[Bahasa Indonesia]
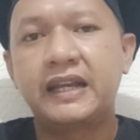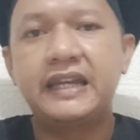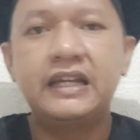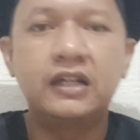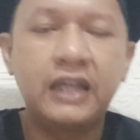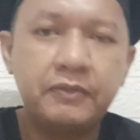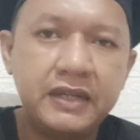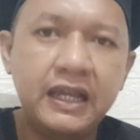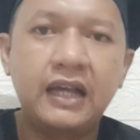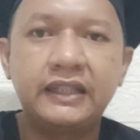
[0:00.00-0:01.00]
Reading the
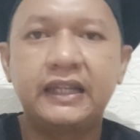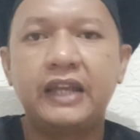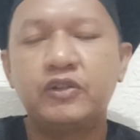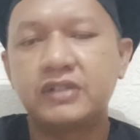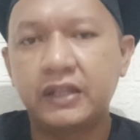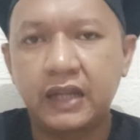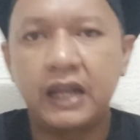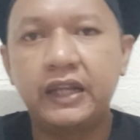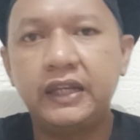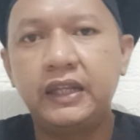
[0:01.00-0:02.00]
game dia ketika Indonesia
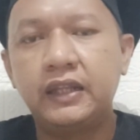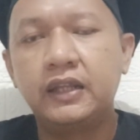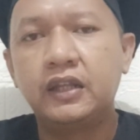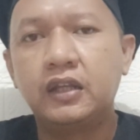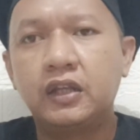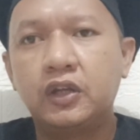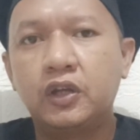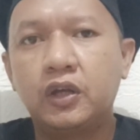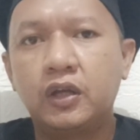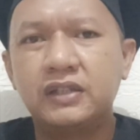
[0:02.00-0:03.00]
nyerang ini
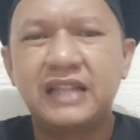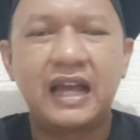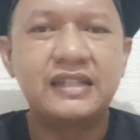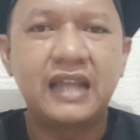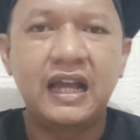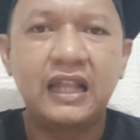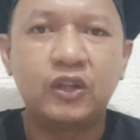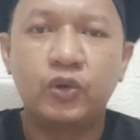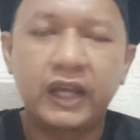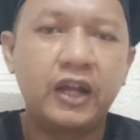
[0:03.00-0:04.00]

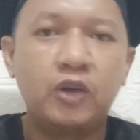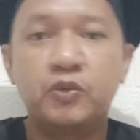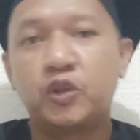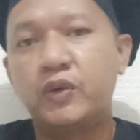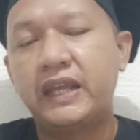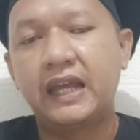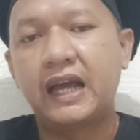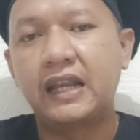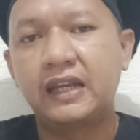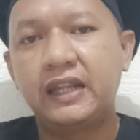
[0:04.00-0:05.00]
sangat-sangat oke okay kalau menurut gue ya.
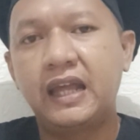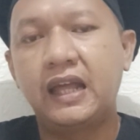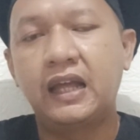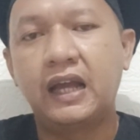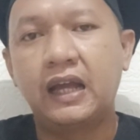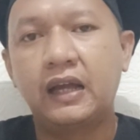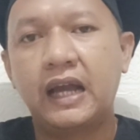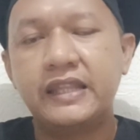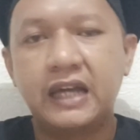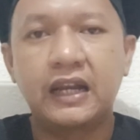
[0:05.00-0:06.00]
Karena dia
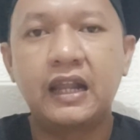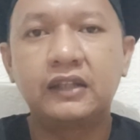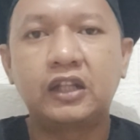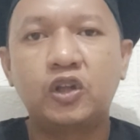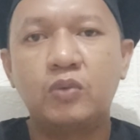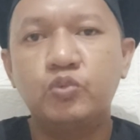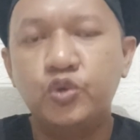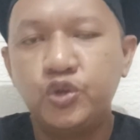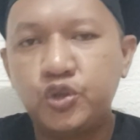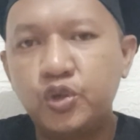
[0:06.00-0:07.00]
nggak jarang atau
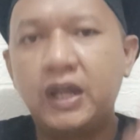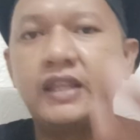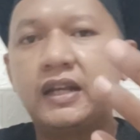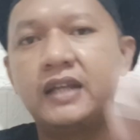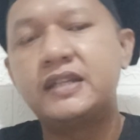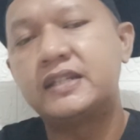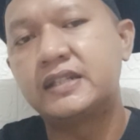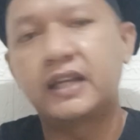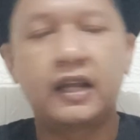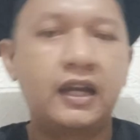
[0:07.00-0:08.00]
muncul aja dari
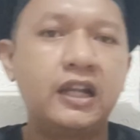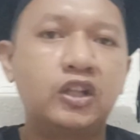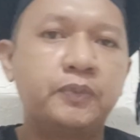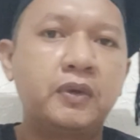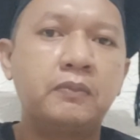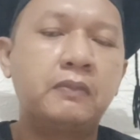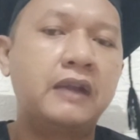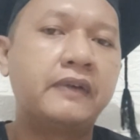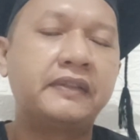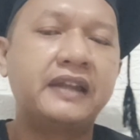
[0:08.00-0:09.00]
sisi second line ataupun
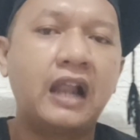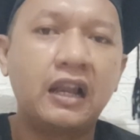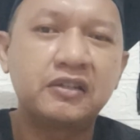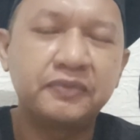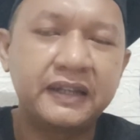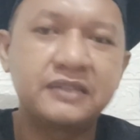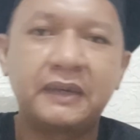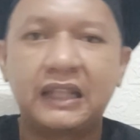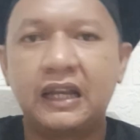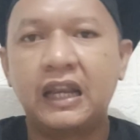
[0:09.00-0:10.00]
manfaatin half space
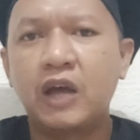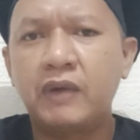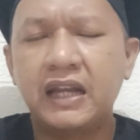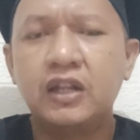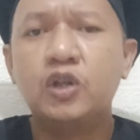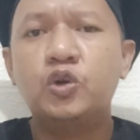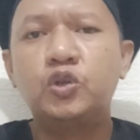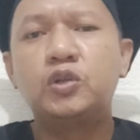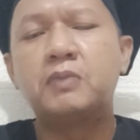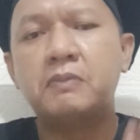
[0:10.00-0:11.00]
pertahanan lawan
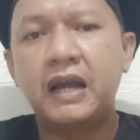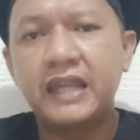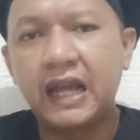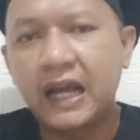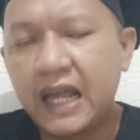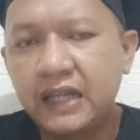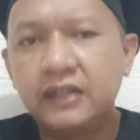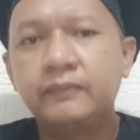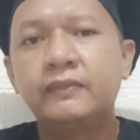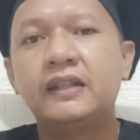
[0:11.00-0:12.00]
untuk
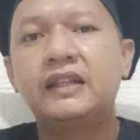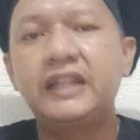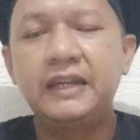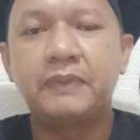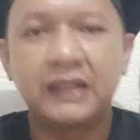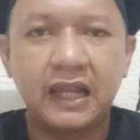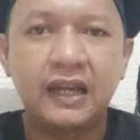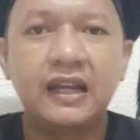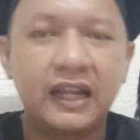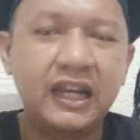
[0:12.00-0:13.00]
membahayakan lini
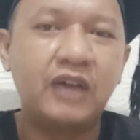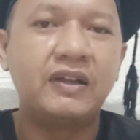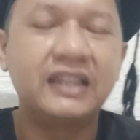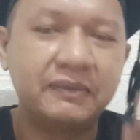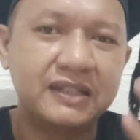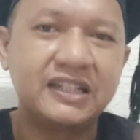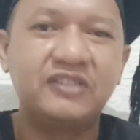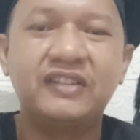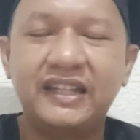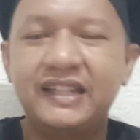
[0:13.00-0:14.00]
pertahanan dari lawan timnas
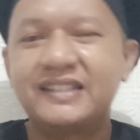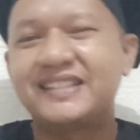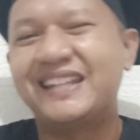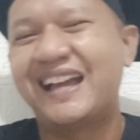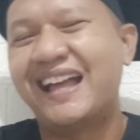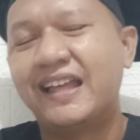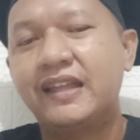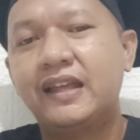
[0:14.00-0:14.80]
Indonesia.